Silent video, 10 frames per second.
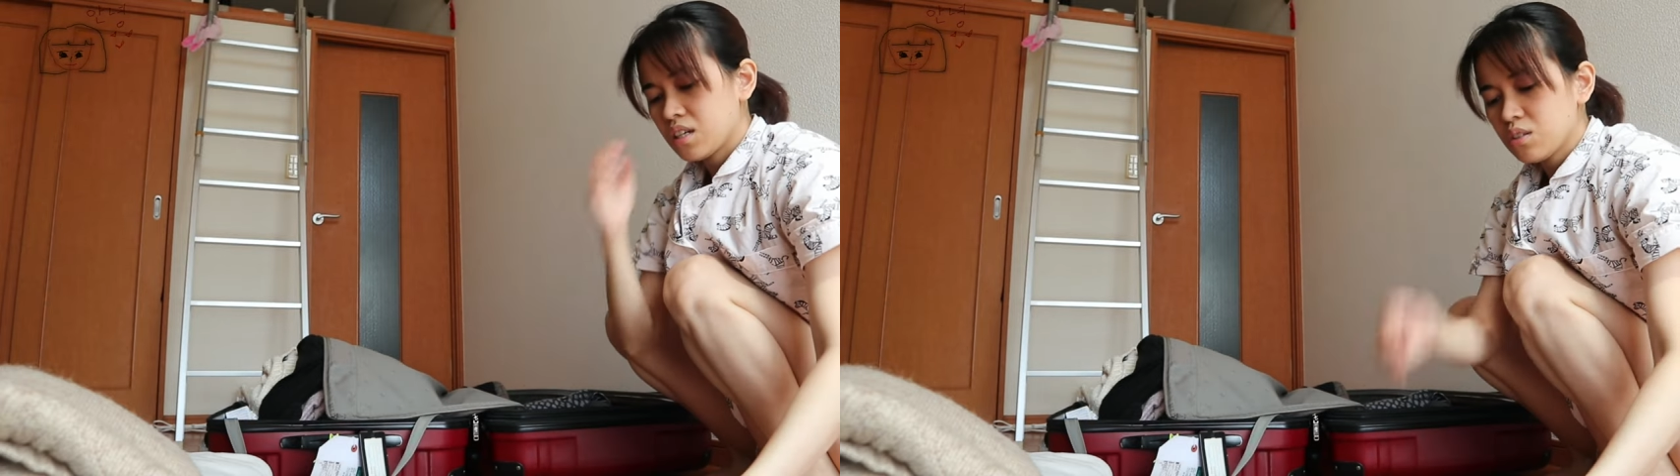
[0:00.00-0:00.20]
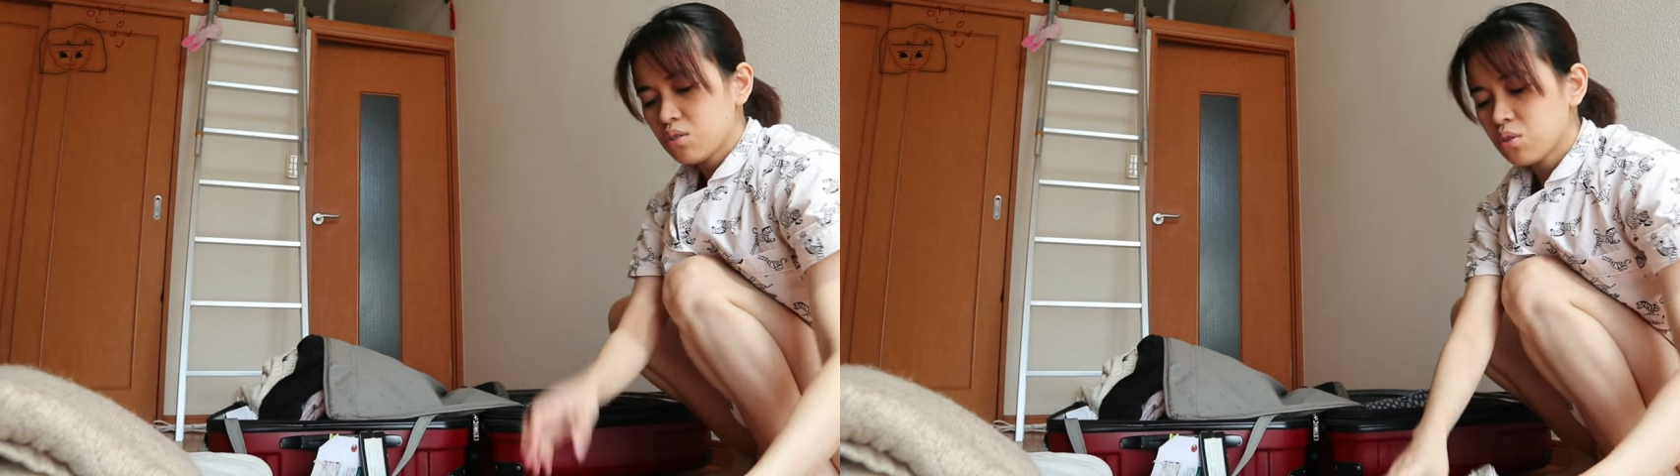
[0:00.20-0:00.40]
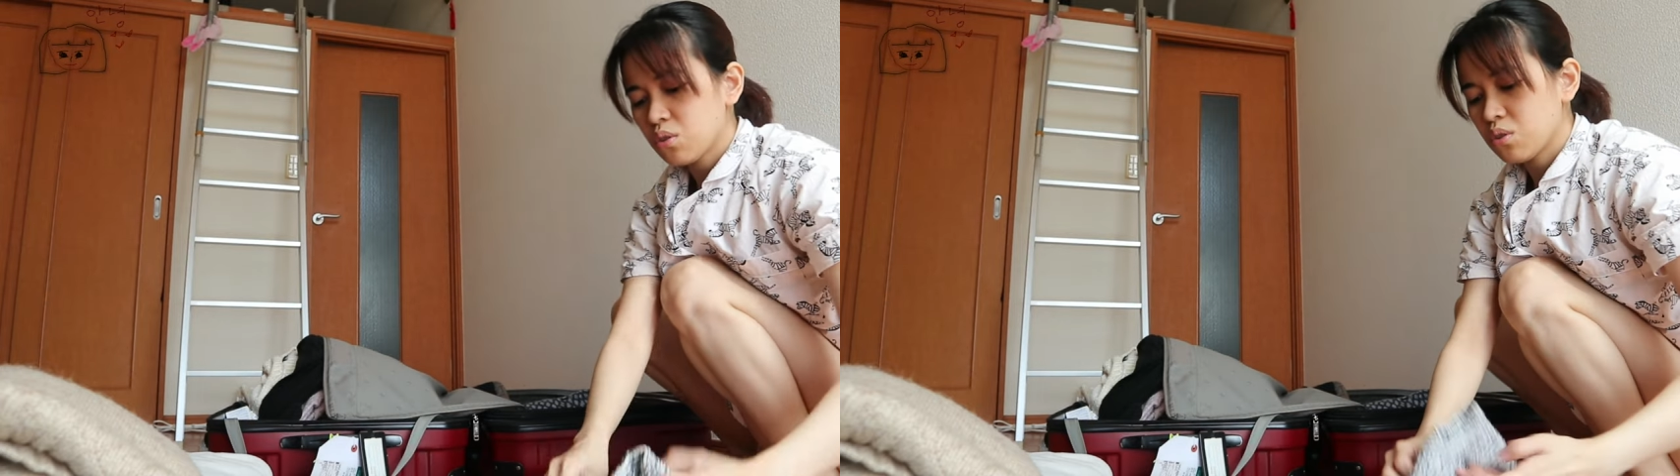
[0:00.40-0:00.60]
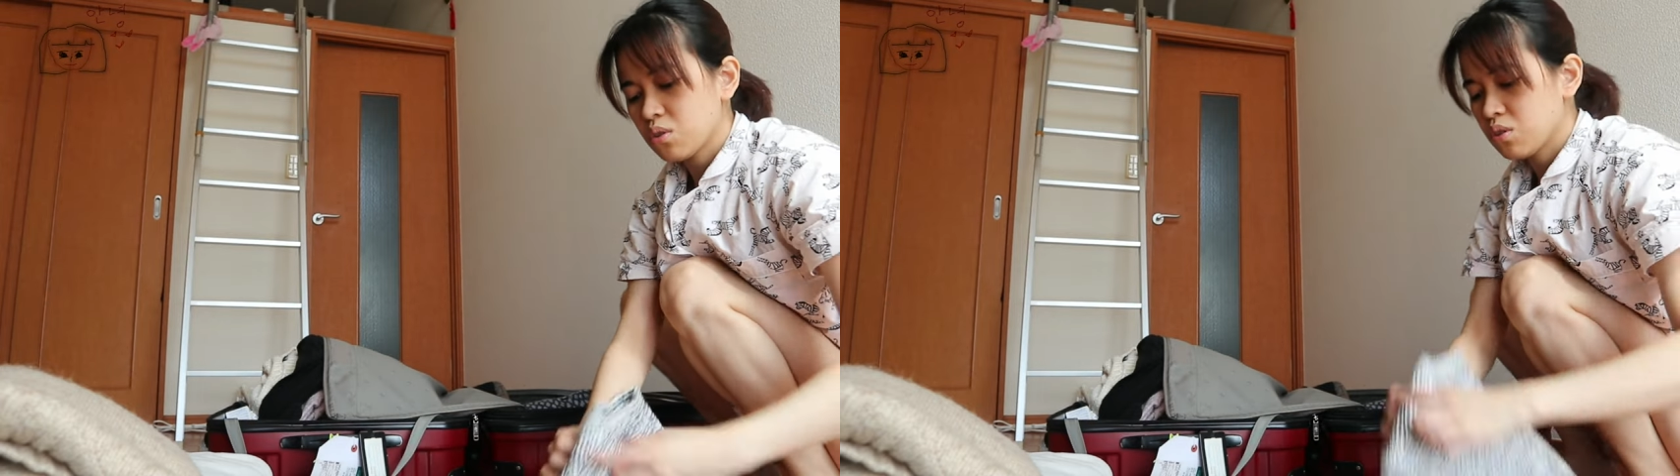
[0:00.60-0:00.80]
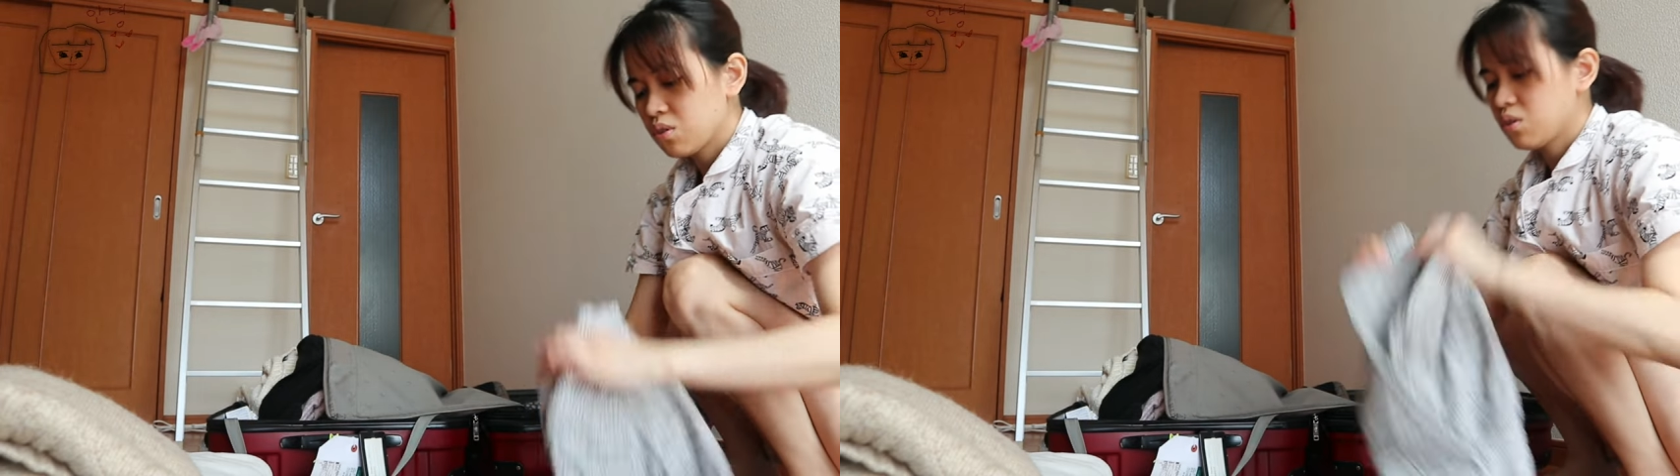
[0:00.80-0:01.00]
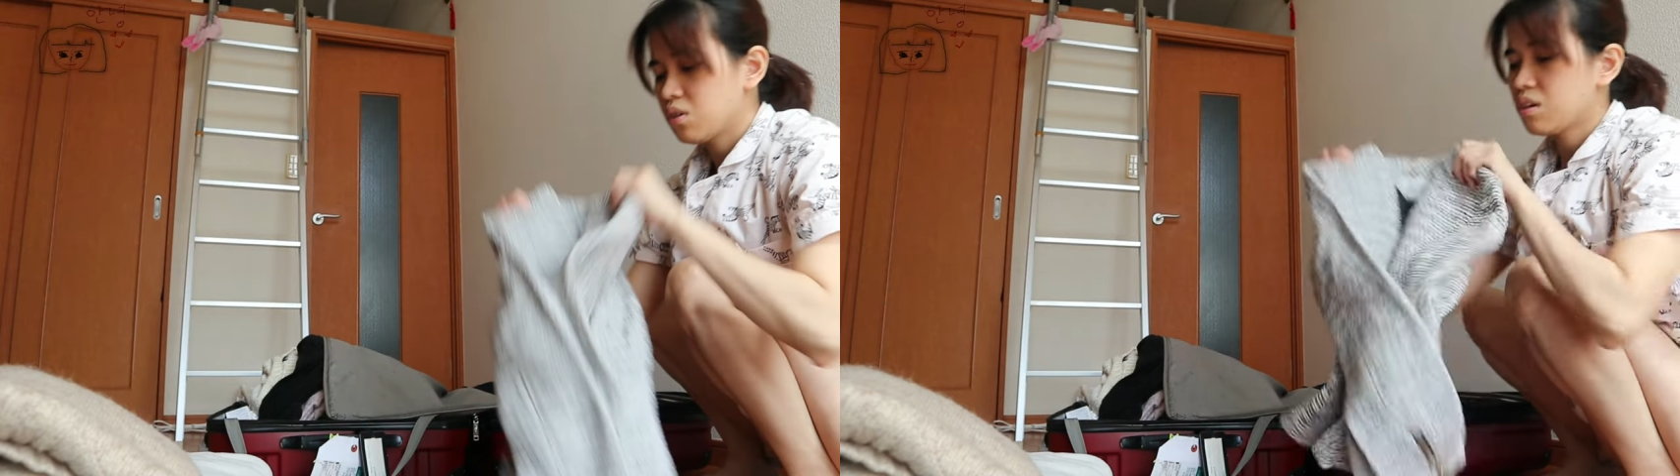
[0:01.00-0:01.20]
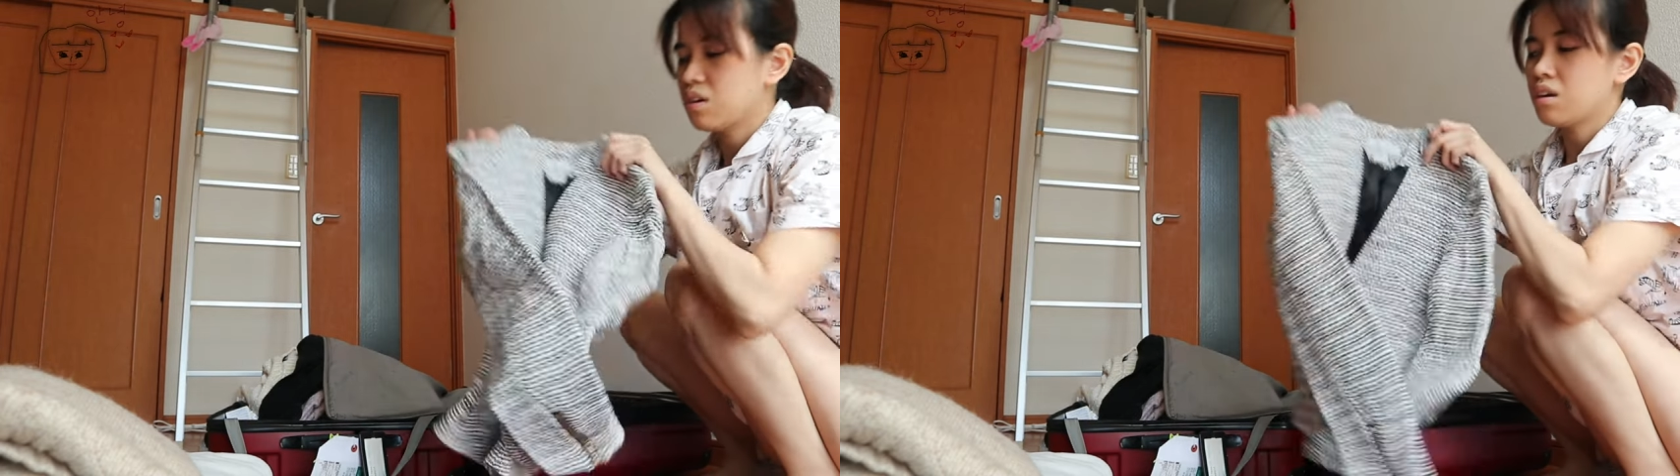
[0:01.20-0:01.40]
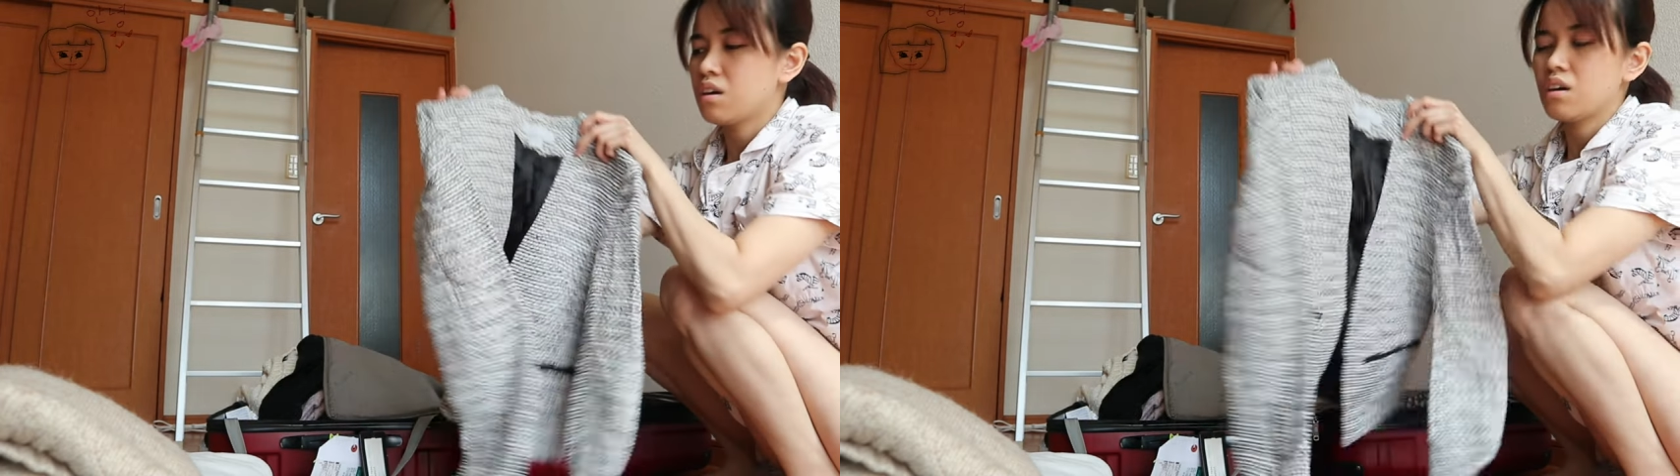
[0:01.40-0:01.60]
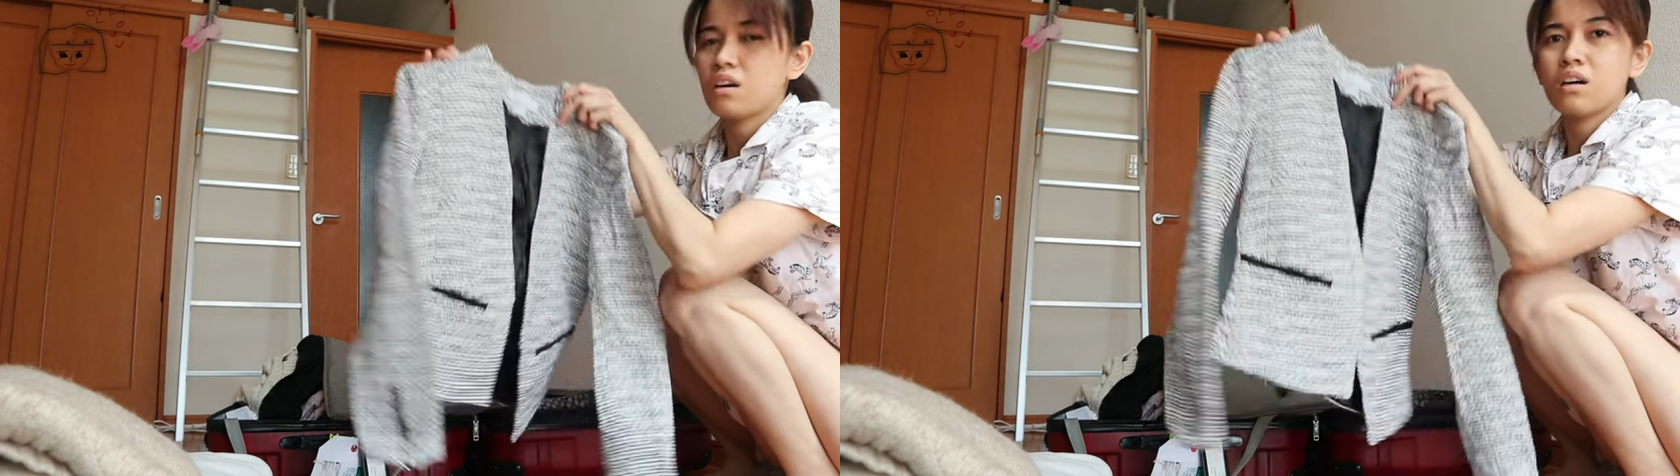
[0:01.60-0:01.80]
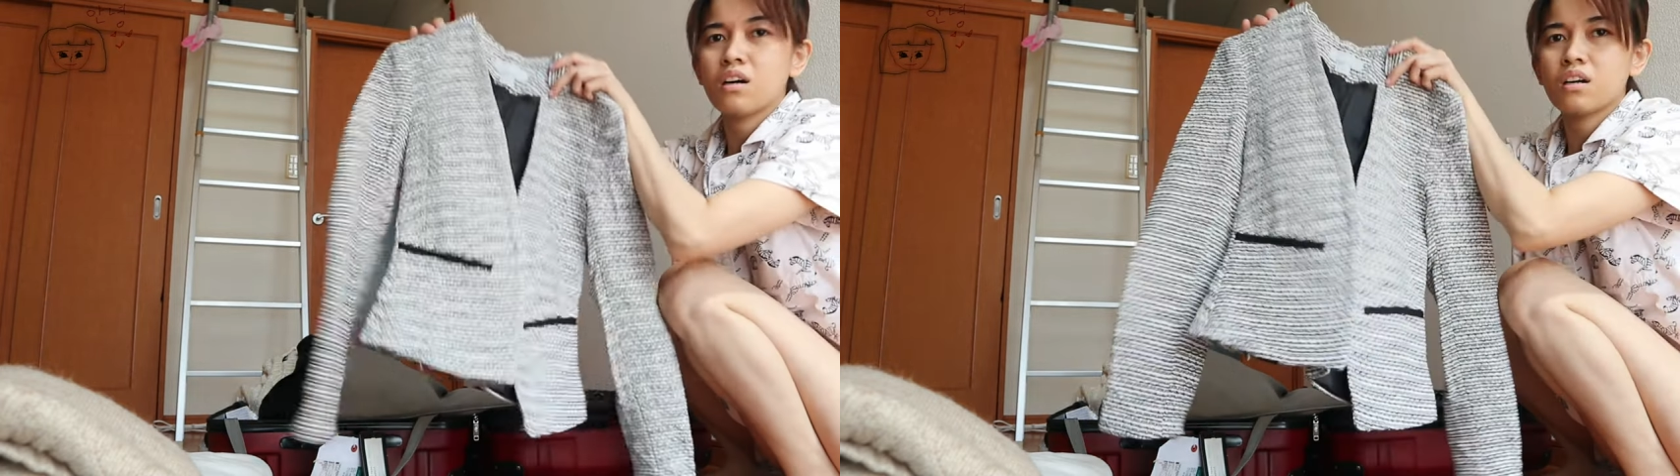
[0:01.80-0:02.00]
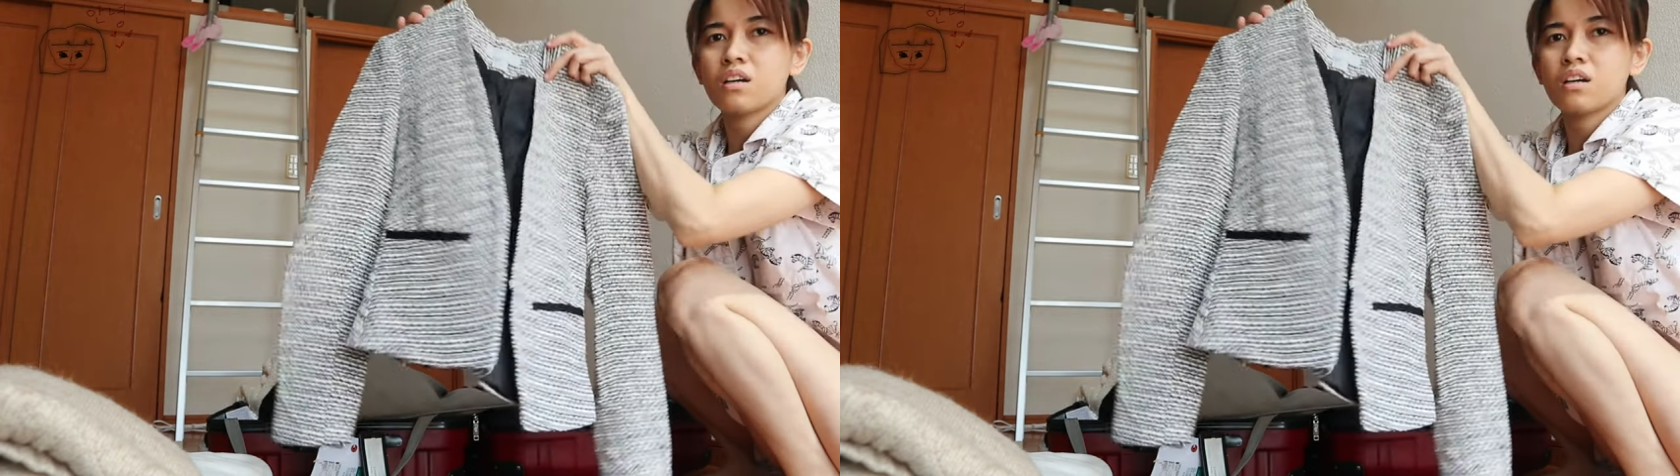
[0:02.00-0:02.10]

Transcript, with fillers: Ano to? Ah,